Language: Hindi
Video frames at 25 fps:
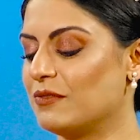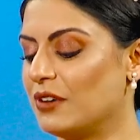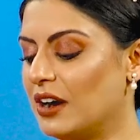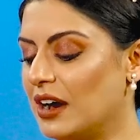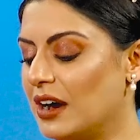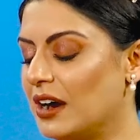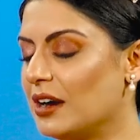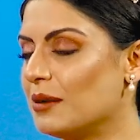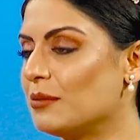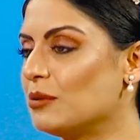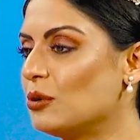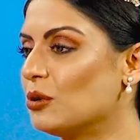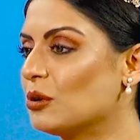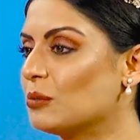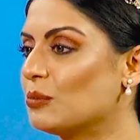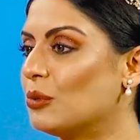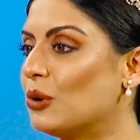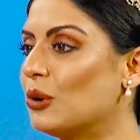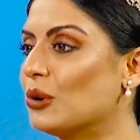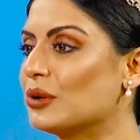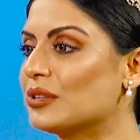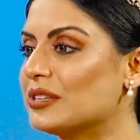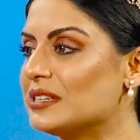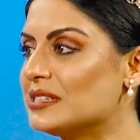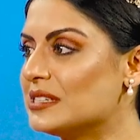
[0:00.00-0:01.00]
वहाँ लोग
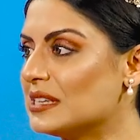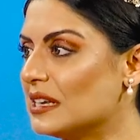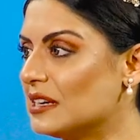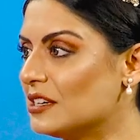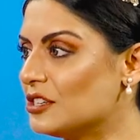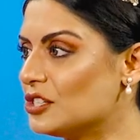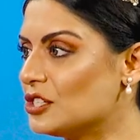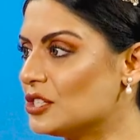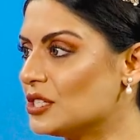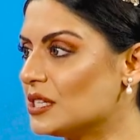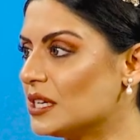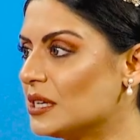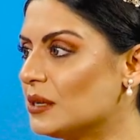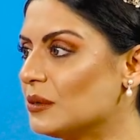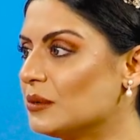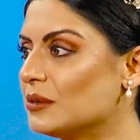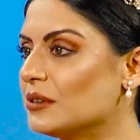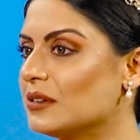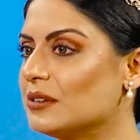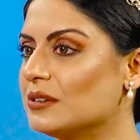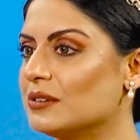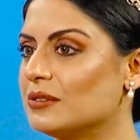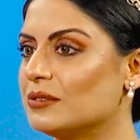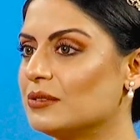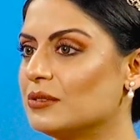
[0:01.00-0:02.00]
बहुत इंटेलिजेंट है
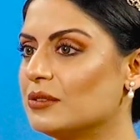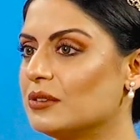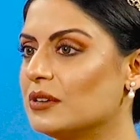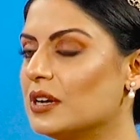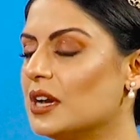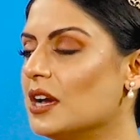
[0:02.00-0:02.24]
और